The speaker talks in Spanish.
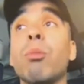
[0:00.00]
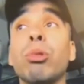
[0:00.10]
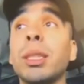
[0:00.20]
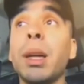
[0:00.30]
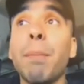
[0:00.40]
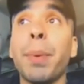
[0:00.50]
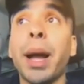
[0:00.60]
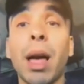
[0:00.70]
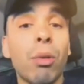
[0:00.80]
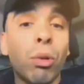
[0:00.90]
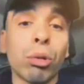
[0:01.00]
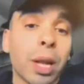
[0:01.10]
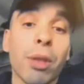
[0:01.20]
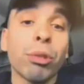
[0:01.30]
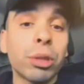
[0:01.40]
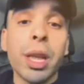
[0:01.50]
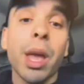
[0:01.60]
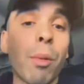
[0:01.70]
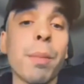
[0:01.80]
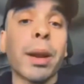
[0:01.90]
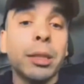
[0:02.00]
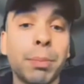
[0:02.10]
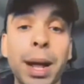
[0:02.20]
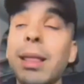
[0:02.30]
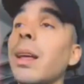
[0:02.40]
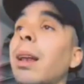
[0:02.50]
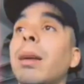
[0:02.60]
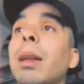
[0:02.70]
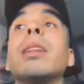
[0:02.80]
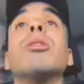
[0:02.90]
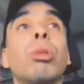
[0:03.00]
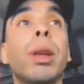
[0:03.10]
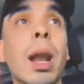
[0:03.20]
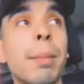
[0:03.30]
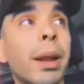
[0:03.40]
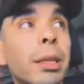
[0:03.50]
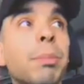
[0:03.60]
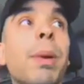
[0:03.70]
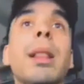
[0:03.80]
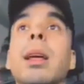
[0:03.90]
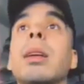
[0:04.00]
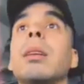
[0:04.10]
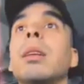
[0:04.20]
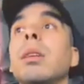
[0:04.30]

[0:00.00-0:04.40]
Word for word: Y muchas se han pegado. Los años que llevo me respaldan. El historial me respalda.